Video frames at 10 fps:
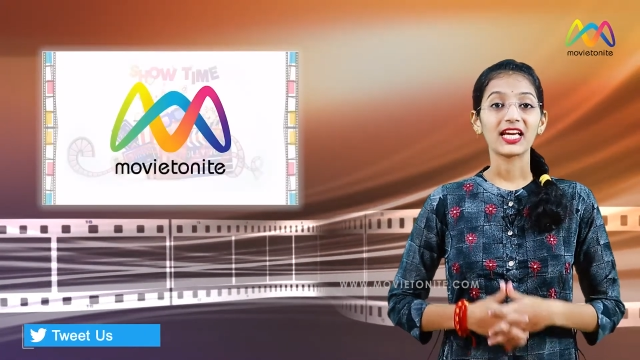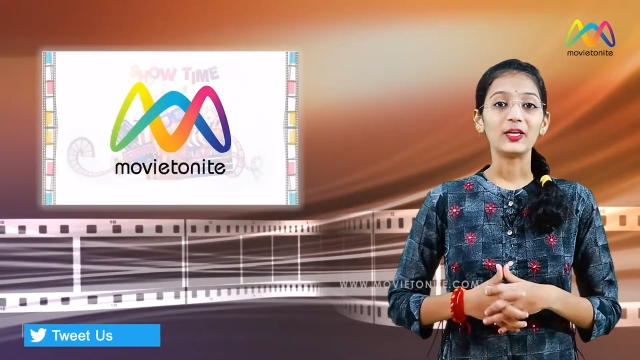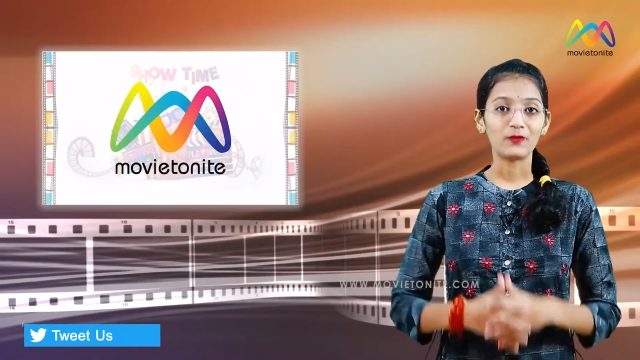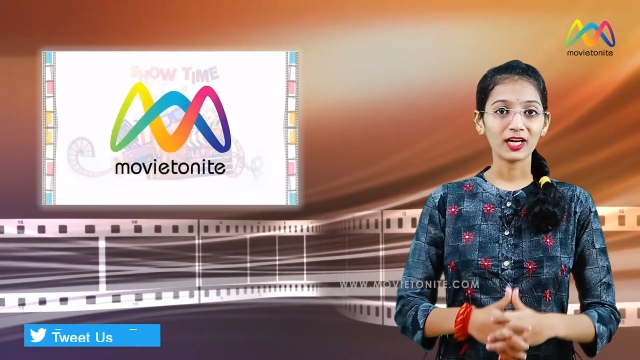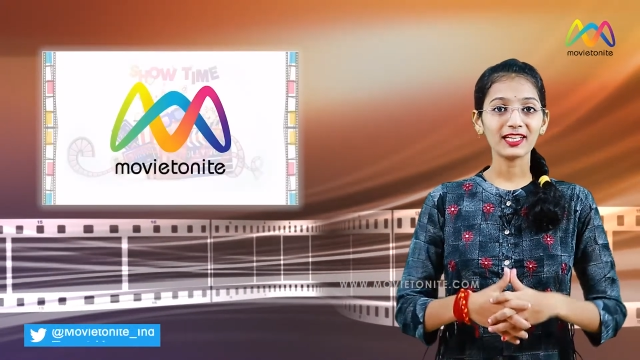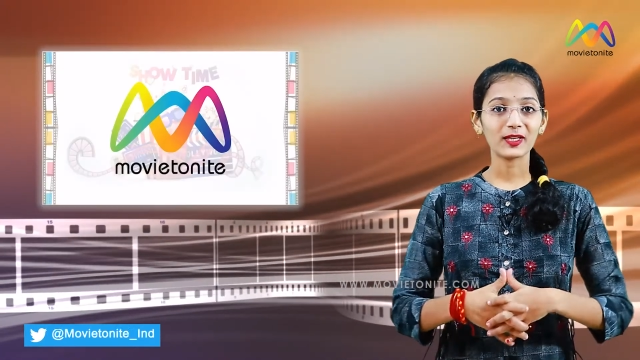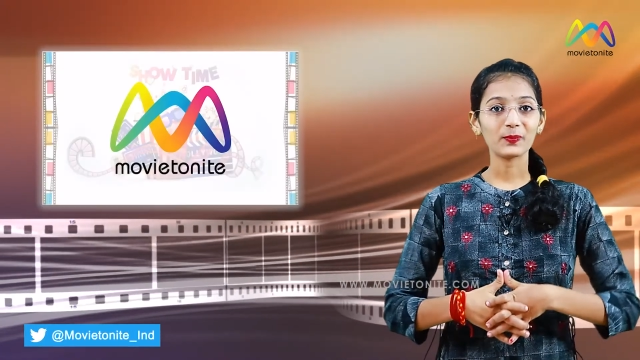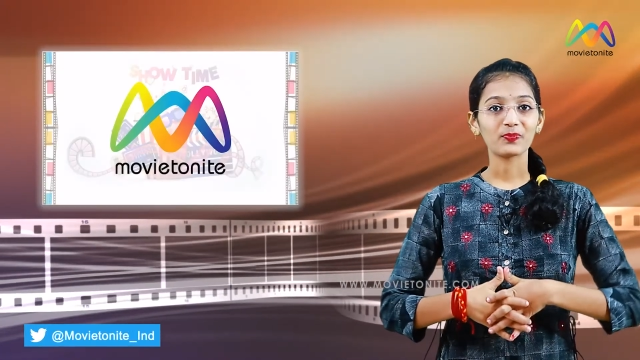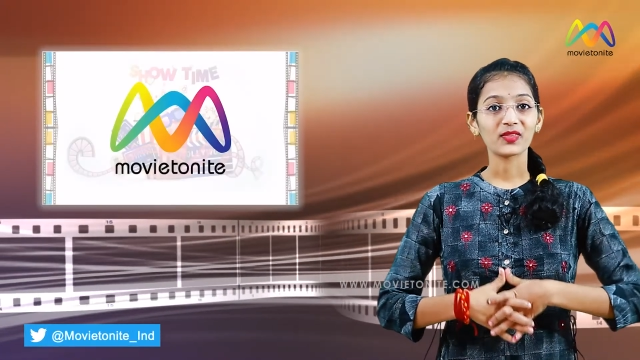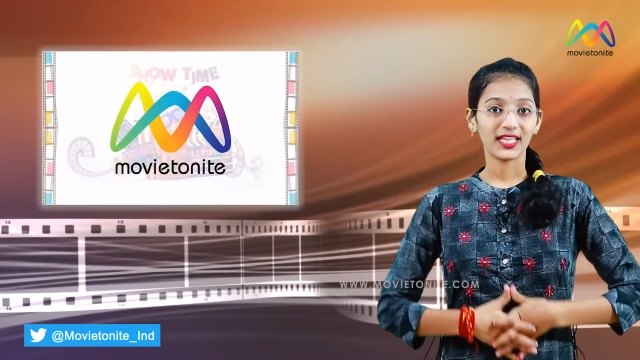ఇవ్వండి
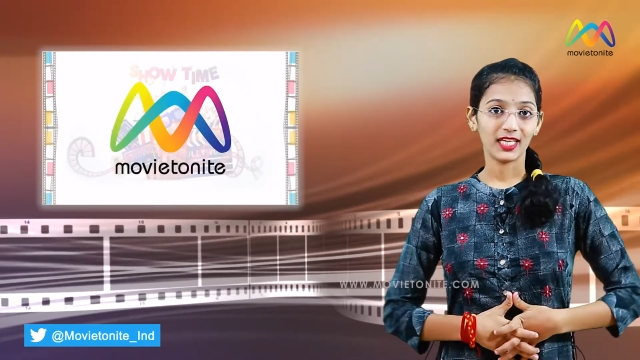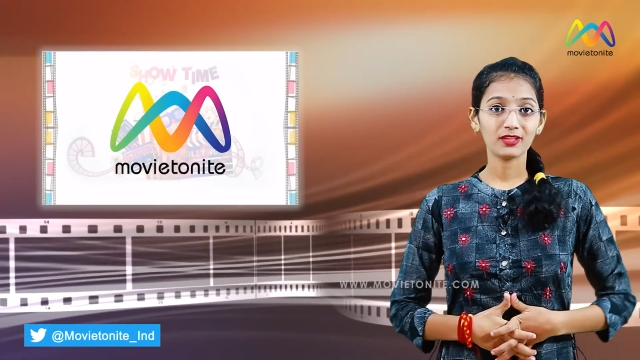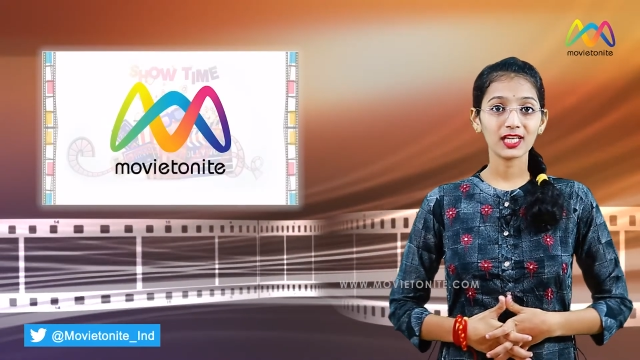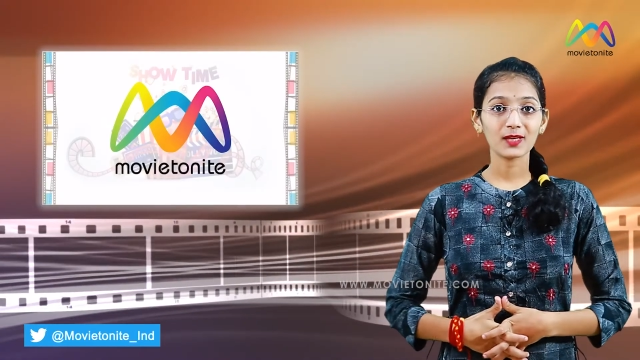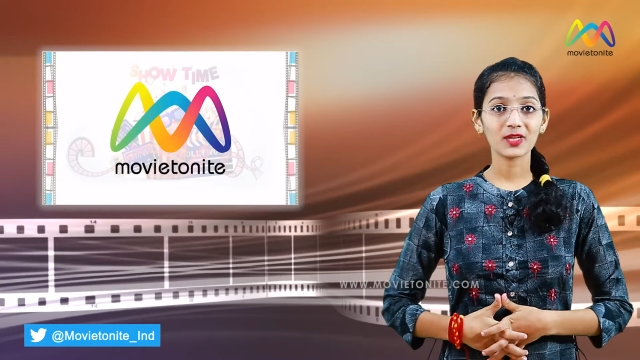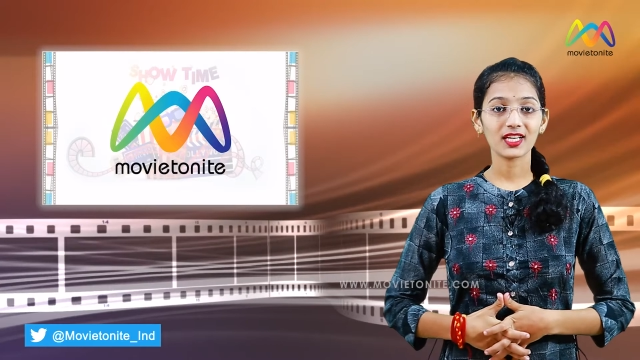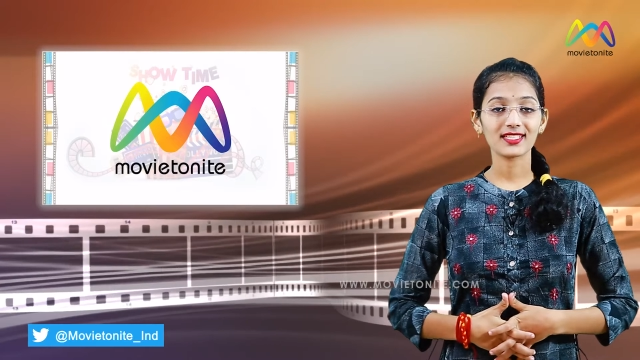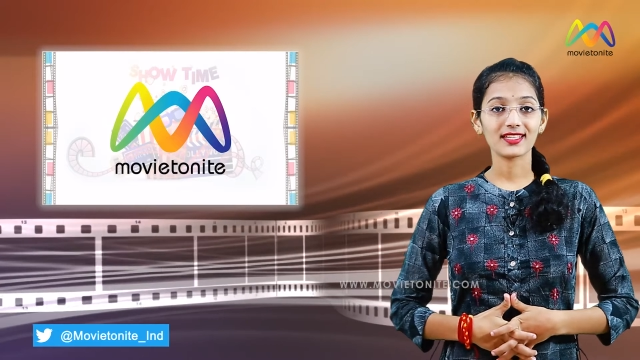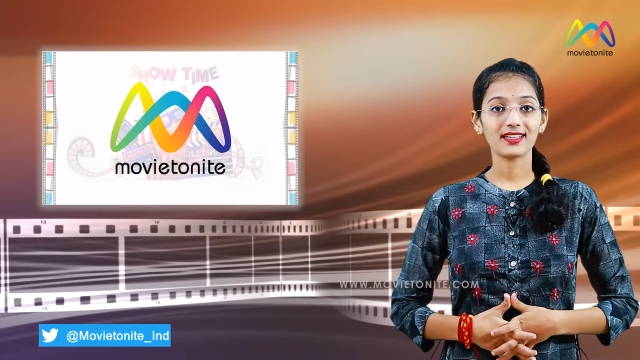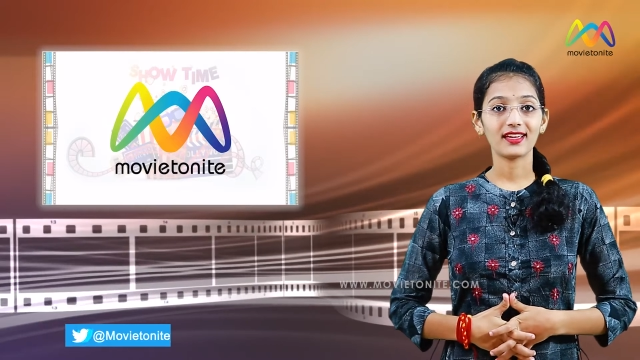ఈ వారం
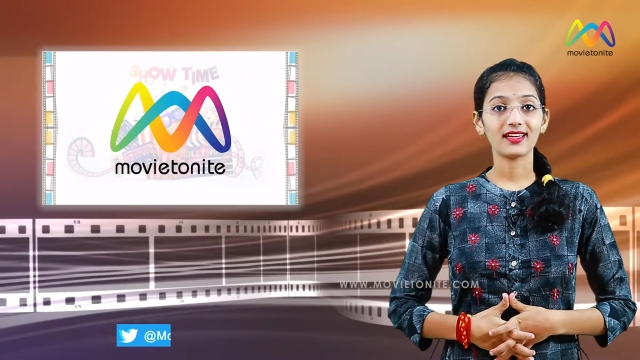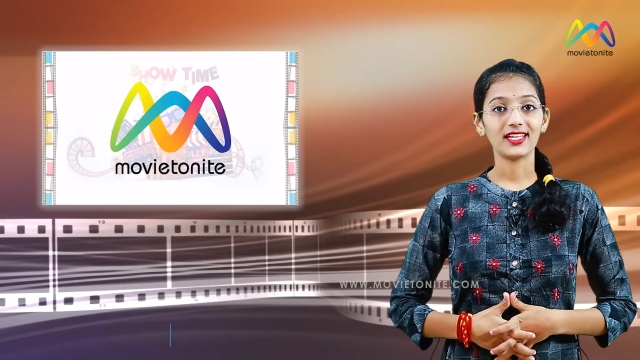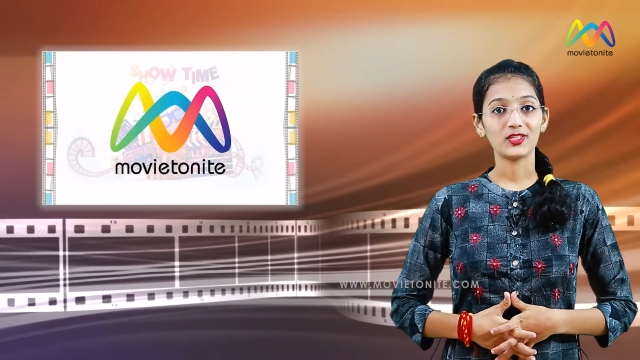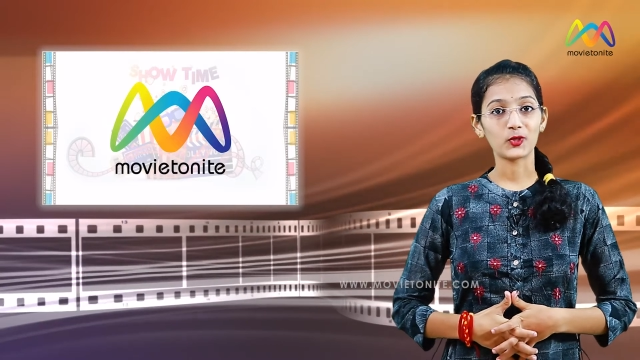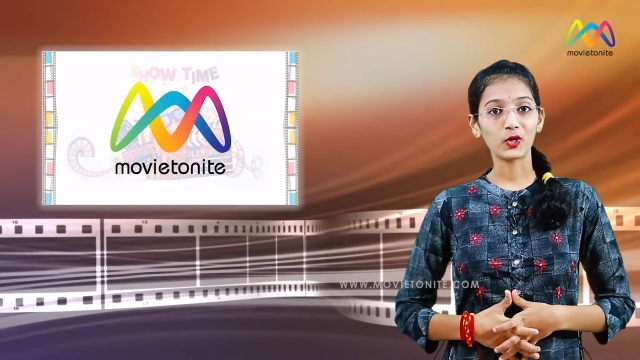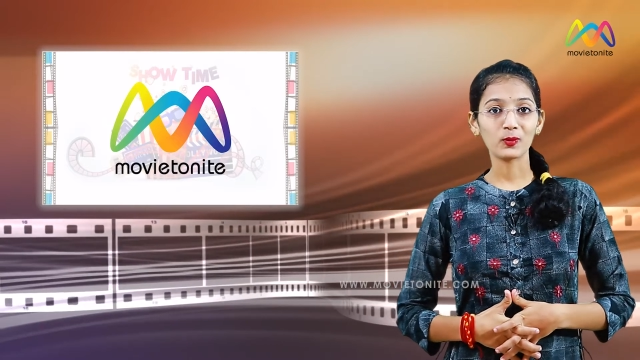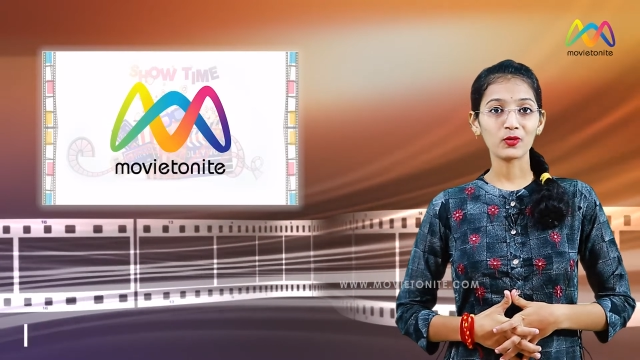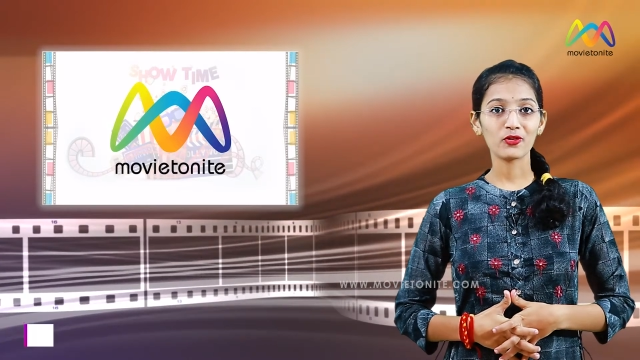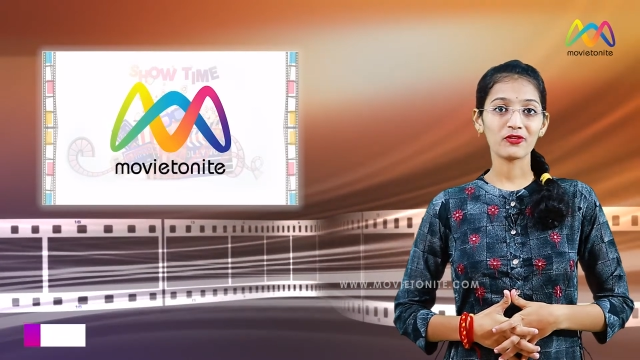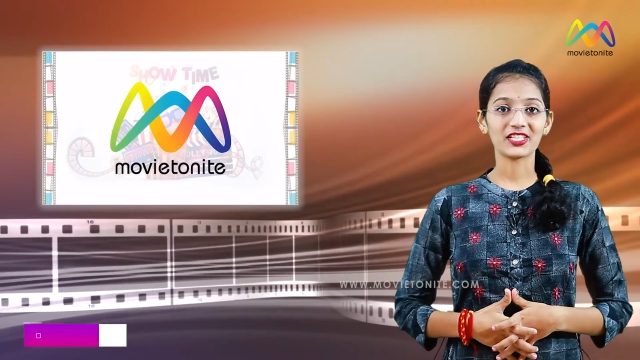రిలీజ్ అయ్యే ఈ జోడీ
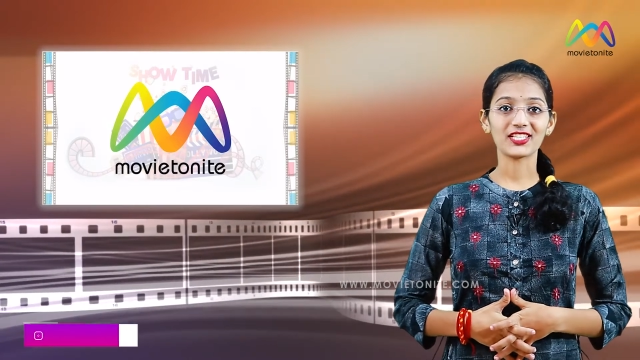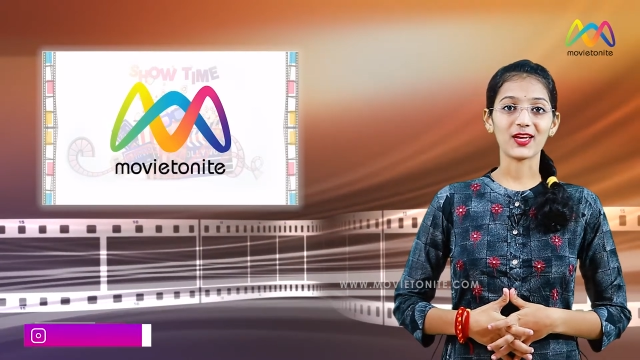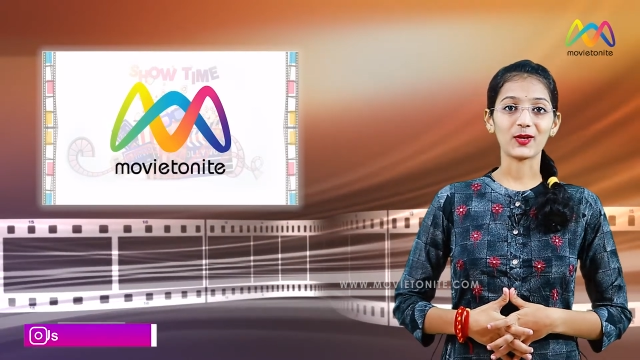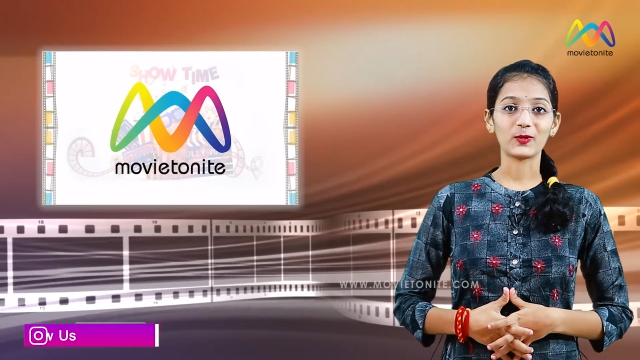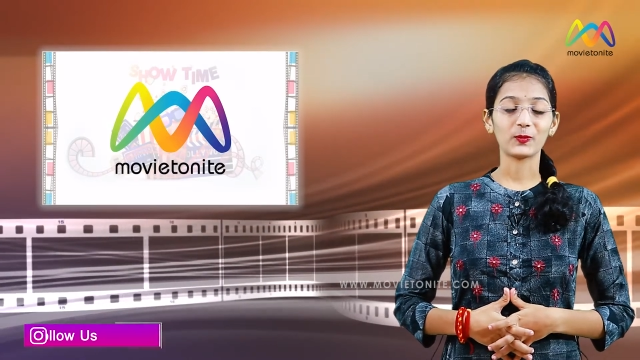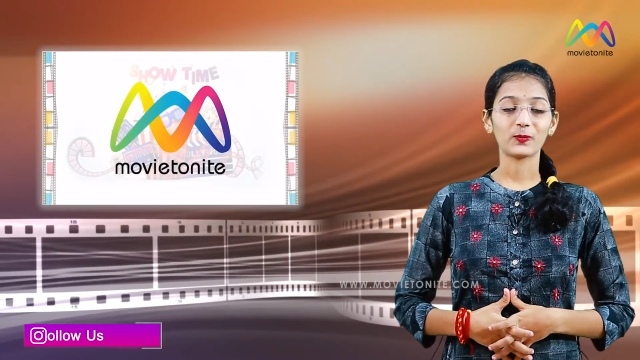మూవీ విశేషాలు